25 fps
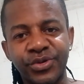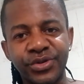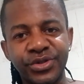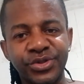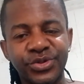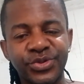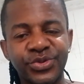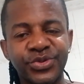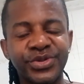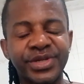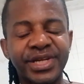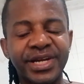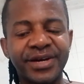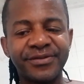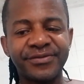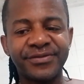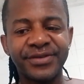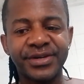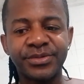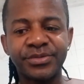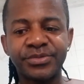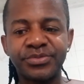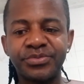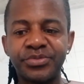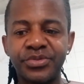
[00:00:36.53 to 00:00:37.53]
eu continuo
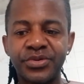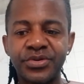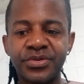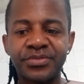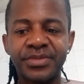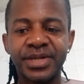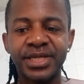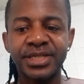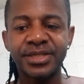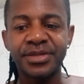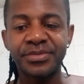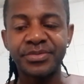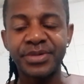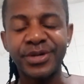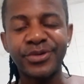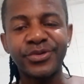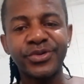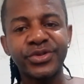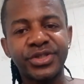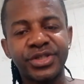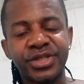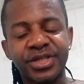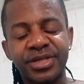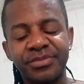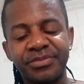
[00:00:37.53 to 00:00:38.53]
gravando um pouco mais da minha
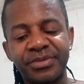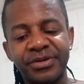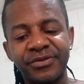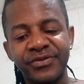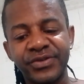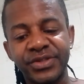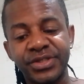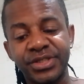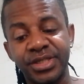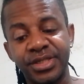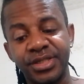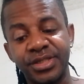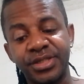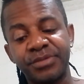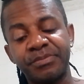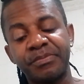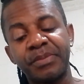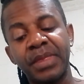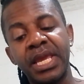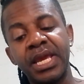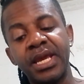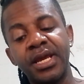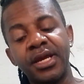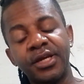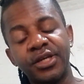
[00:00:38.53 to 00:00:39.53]
rotina para vocês.
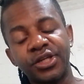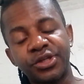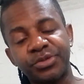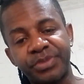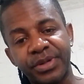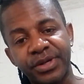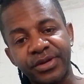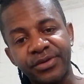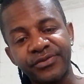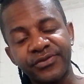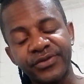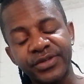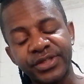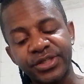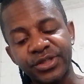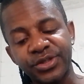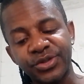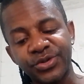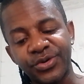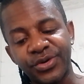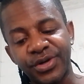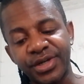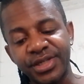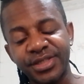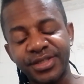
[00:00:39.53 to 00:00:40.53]
Espero que
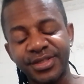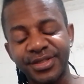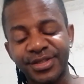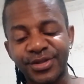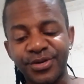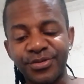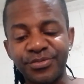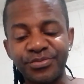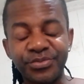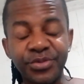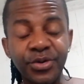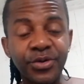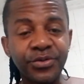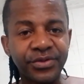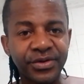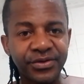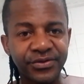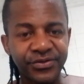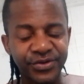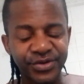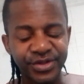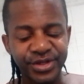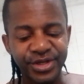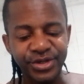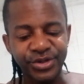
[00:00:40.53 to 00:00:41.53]
vocês gostem, então por
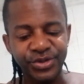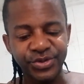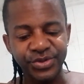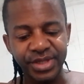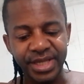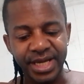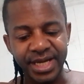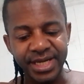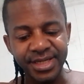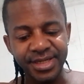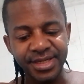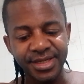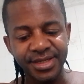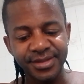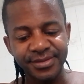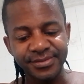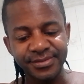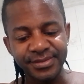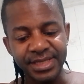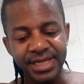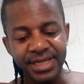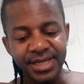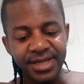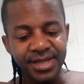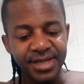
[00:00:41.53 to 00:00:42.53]
favor deixe o like
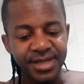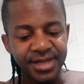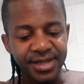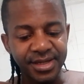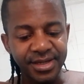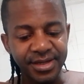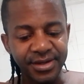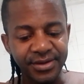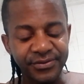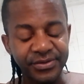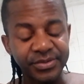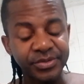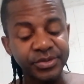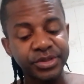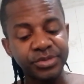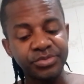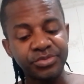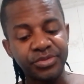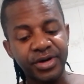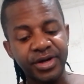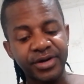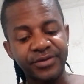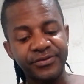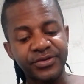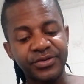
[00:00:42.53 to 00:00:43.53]
e vamos
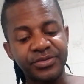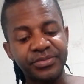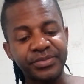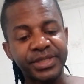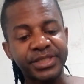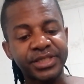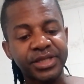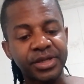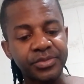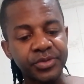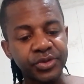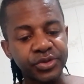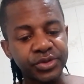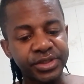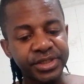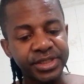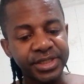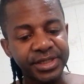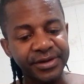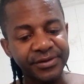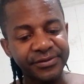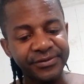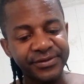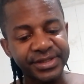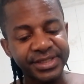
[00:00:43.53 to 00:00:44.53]
embora, vou começar meu
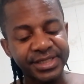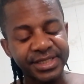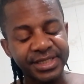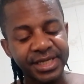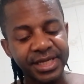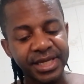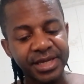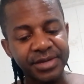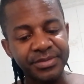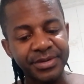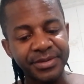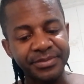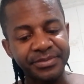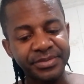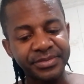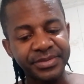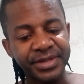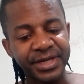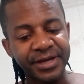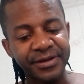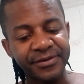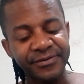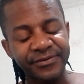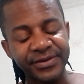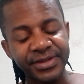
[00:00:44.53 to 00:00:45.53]
dia fazendo aqui minha
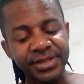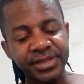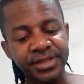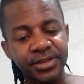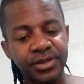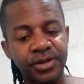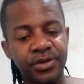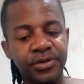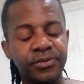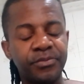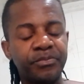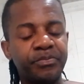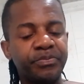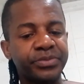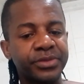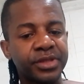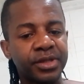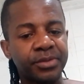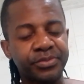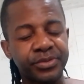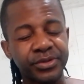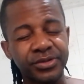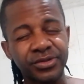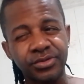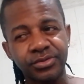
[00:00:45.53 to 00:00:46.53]
primeira refeição,
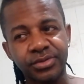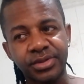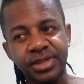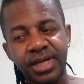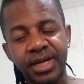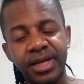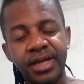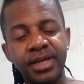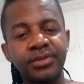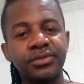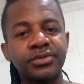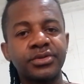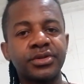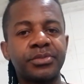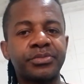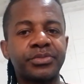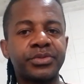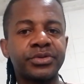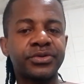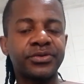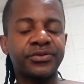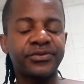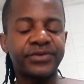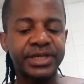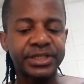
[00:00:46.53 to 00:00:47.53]
depois eu treino,
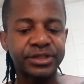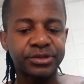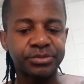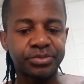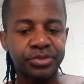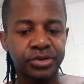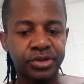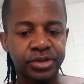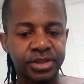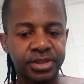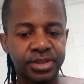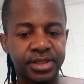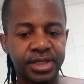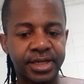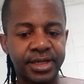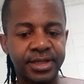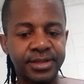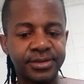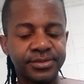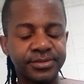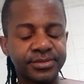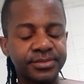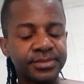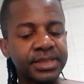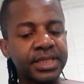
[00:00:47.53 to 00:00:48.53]
depois eu faço o
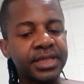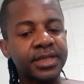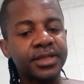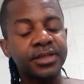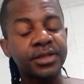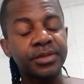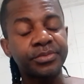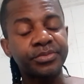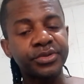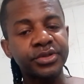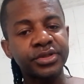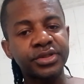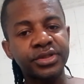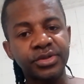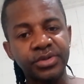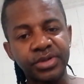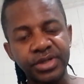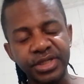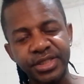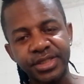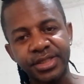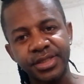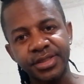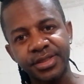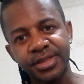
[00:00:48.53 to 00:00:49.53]
pós-treino, depois tem
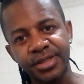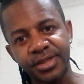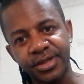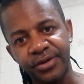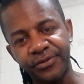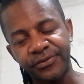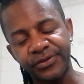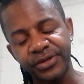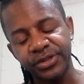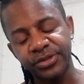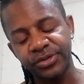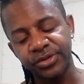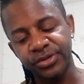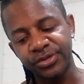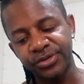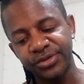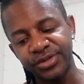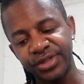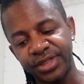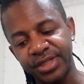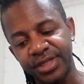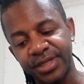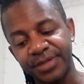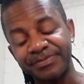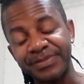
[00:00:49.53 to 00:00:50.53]
o restante das refeições
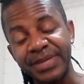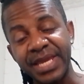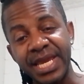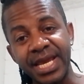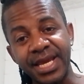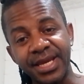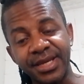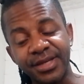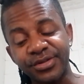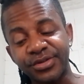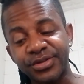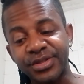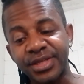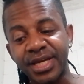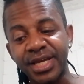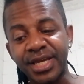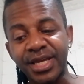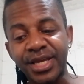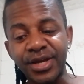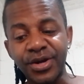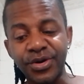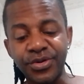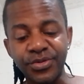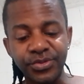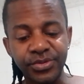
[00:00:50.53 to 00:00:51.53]
do dia. Isso
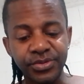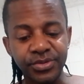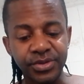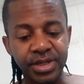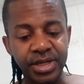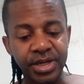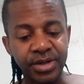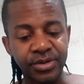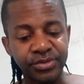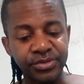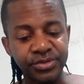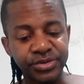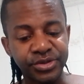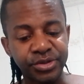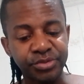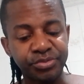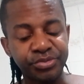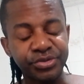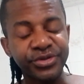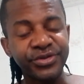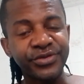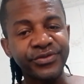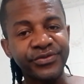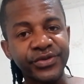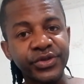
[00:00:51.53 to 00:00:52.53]
daqui é um, é um
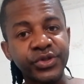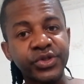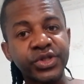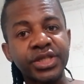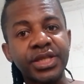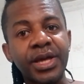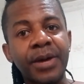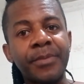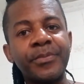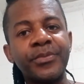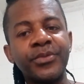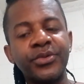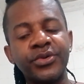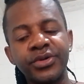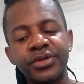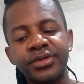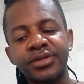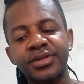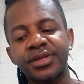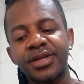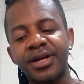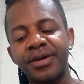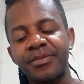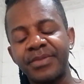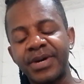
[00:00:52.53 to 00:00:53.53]
tipo de vídeo que dá
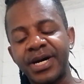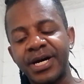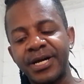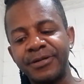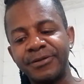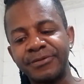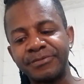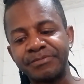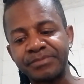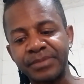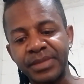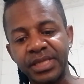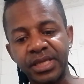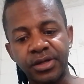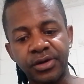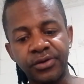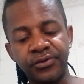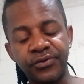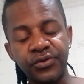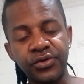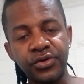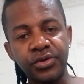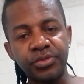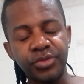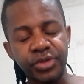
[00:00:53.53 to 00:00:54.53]
muito trabalho. Eu
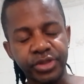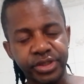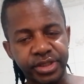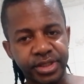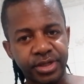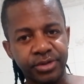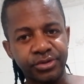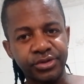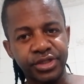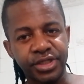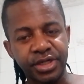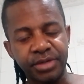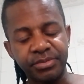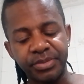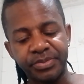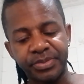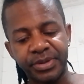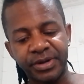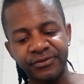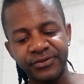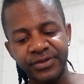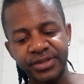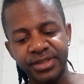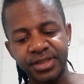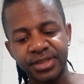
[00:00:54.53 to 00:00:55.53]
vou mostrar o chip
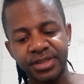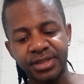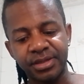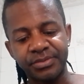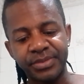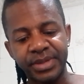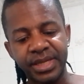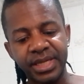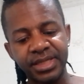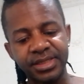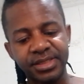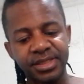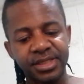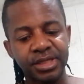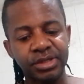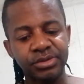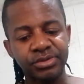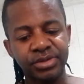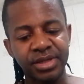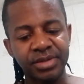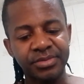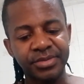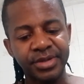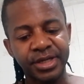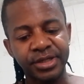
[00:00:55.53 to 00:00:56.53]
para vocês também, assim que
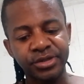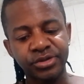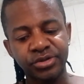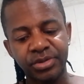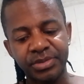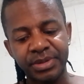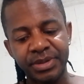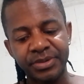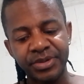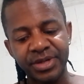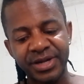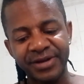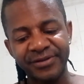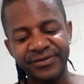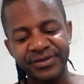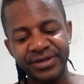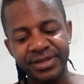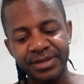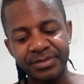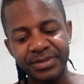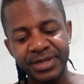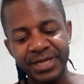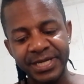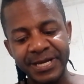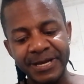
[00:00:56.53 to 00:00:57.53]
eu terminar de tomar meu café
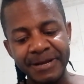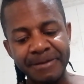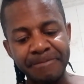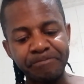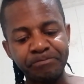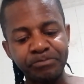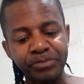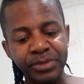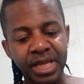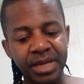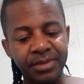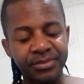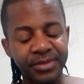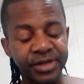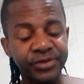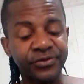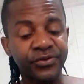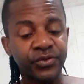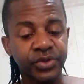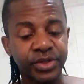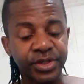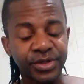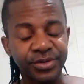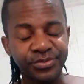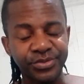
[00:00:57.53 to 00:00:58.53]
da manhã, mas
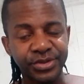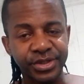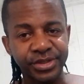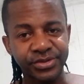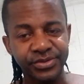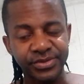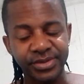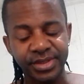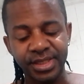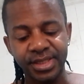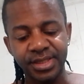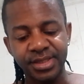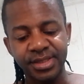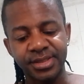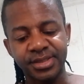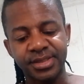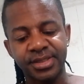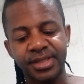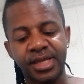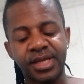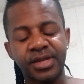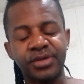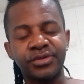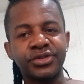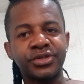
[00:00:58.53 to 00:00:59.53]
voltando pro assunto aqui,
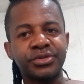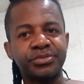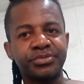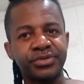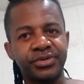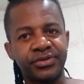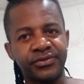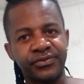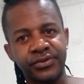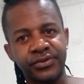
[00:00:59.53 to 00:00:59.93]
isso daqui é um tipo